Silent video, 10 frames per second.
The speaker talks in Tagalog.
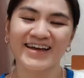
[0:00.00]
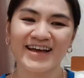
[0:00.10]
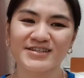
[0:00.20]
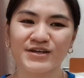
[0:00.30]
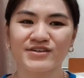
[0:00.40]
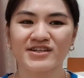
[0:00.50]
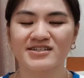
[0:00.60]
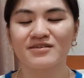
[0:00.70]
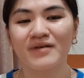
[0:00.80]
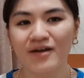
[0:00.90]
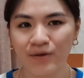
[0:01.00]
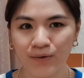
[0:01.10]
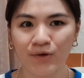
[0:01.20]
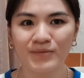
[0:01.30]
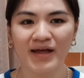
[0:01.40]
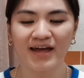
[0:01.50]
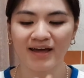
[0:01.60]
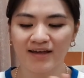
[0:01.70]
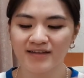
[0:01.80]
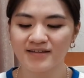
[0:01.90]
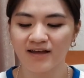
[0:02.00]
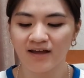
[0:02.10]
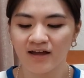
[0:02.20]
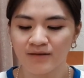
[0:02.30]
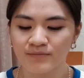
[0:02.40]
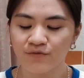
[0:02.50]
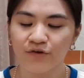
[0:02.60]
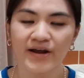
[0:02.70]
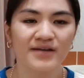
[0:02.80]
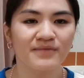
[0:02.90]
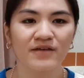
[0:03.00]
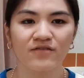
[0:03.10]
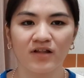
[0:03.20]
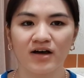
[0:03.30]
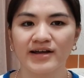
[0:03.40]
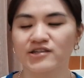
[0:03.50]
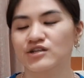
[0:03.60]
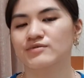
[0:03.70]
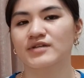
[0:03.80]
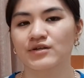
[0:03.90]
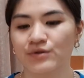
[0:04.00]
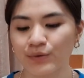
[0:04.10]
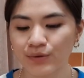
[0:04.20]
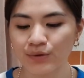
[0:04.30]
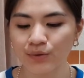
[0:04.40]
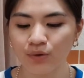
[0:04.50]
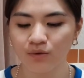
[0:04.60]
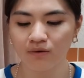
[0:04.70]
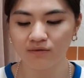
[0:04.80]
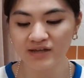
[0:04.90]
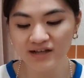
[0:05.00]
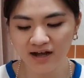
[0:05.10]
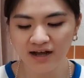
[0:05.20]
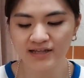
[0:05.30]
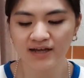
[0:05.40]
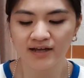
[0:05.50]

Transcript: Hey guys, so I just got back home and before I end my vlog, I just want to show you what we got.